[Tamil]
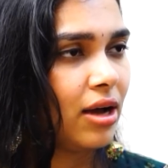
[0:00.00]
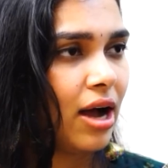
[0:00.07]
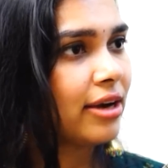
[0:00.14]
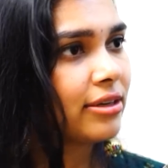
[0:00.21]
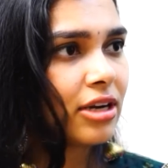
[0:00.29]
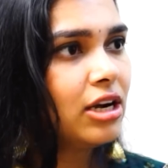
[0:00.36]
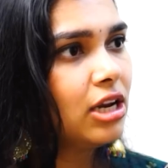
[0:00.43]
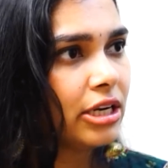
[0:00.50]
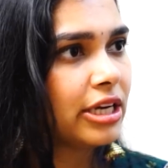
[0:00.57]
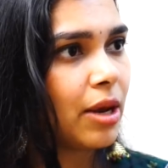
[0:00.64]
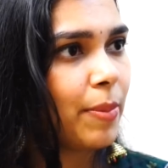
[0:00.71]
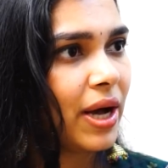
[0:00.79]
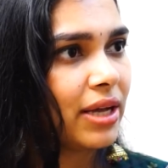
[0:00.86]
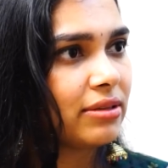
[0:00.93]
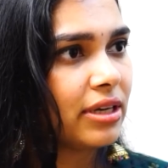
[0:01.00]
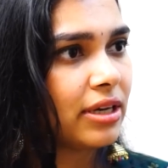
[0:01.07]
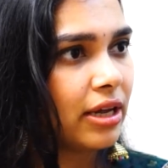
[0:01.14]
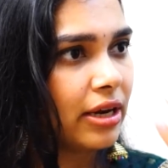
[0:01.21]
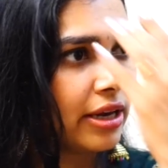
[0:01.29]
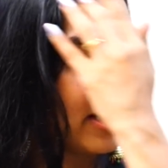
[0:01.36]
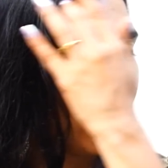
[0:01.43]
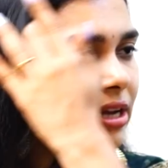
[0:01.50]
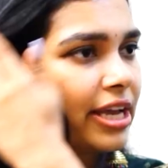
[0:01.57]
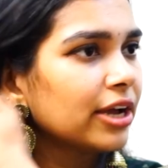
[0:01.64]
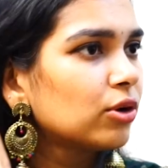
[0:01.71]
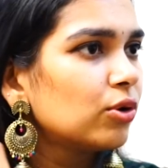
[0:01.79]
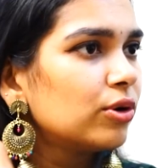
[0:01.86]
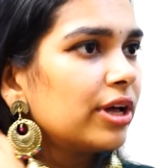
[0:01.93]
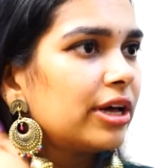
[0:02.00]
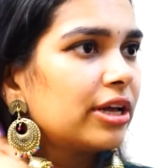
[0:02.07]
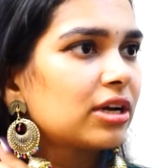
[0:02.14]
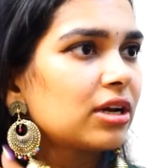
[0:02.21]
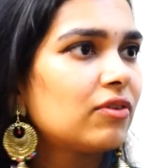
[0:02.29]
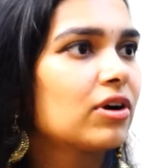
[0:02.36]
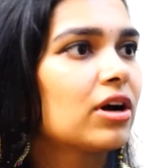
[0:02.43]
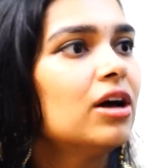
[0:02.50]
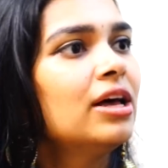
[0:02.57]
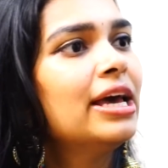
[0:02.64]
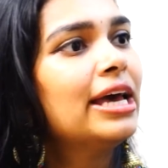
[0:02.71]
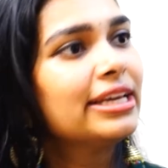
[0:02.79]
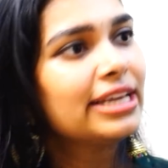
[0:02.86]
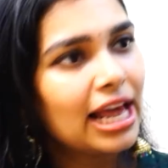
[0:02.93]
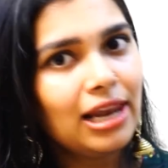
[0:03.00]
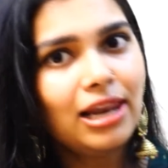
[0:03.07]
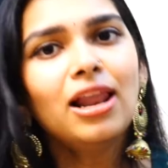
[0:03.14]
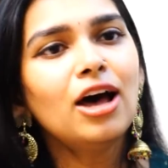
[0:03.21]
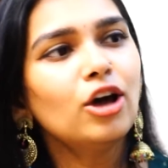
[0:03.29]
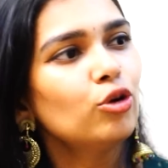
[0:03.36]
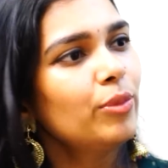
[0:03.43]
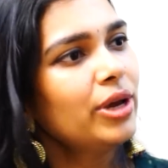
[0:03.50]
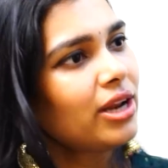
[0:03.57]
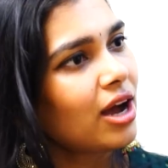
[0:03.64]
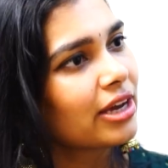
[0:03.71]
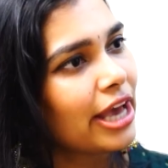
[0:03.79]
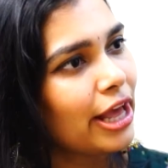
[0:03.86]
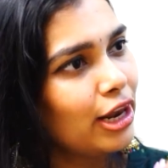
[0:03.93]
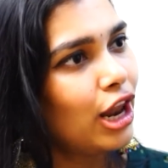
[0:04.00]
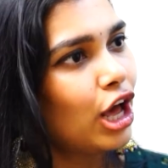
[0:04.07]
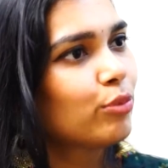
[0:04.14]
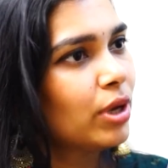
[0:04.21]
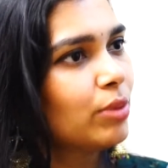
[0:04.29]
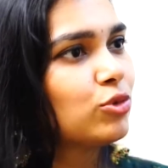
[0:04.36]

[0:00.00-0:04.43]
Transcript: ஆட்களை நீங்கள் பார்த்தீங்க இல்லையா என் கூட இருக்கிறவங்க எல்லாருமே நாங்கள் எல்லாருமே